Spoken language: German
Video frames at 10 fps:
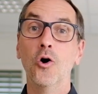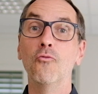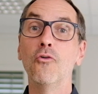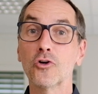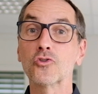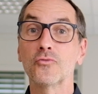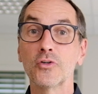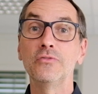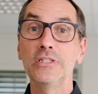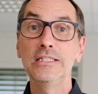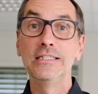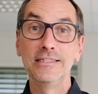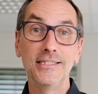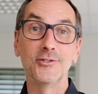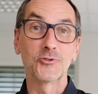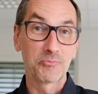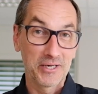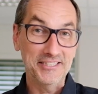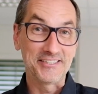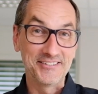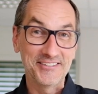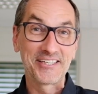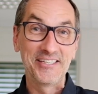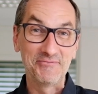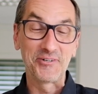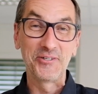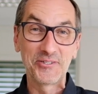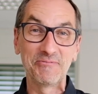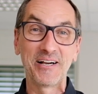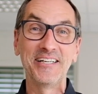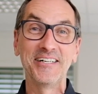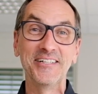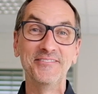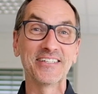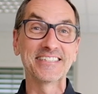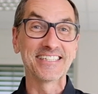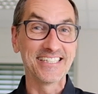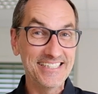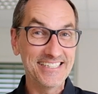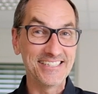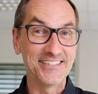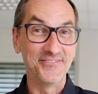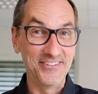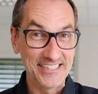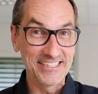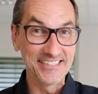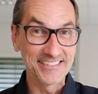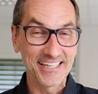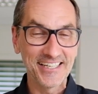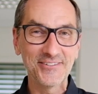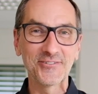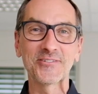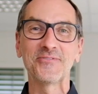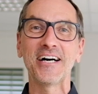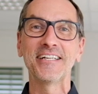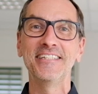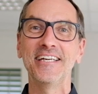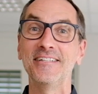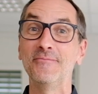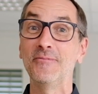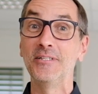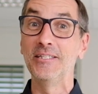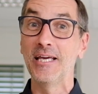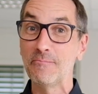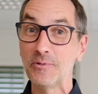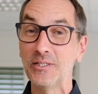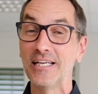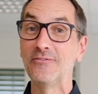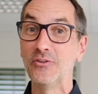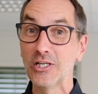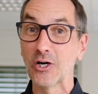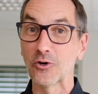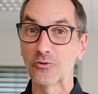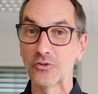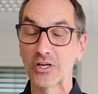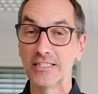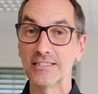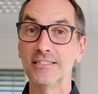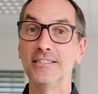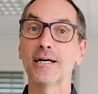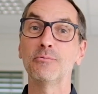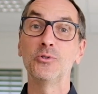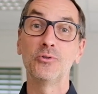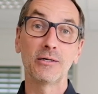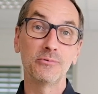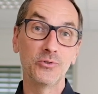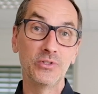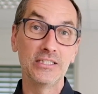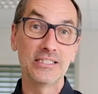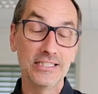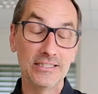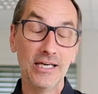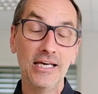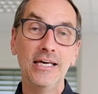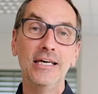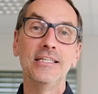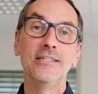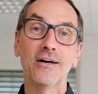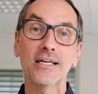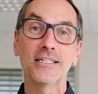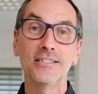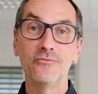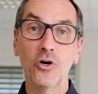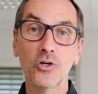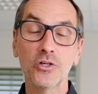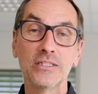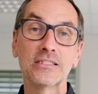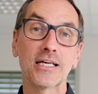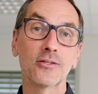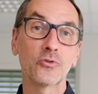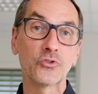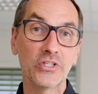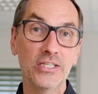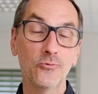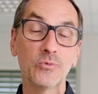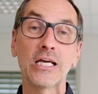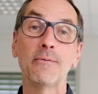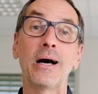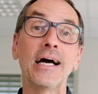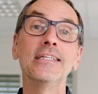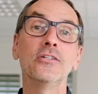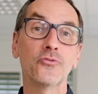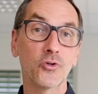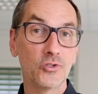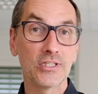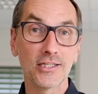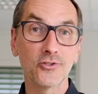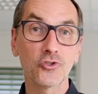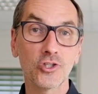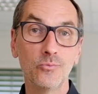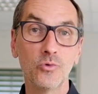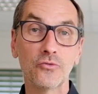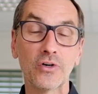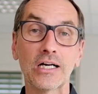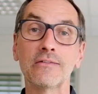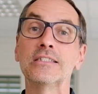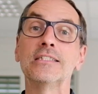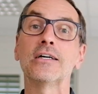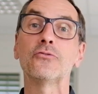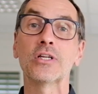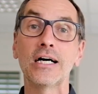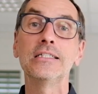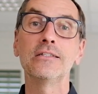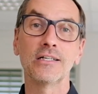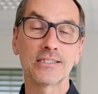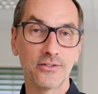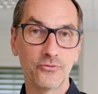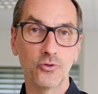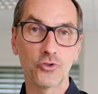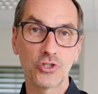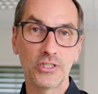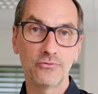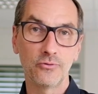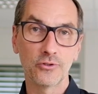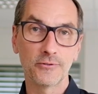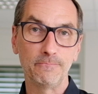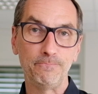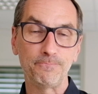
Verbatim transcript: Und wo wir schon von wichtigen Dingen sprechen, da gehen wir heute mal in was richtig Wichtiges ein, und zwar die, die Apple Entwicklerkonferenz, die WWDC. Die war ja die Woche in San Jose und mich haben einige von euch angeschrieben und gefragt, was ich davon halte, was da vorgestellt wurde.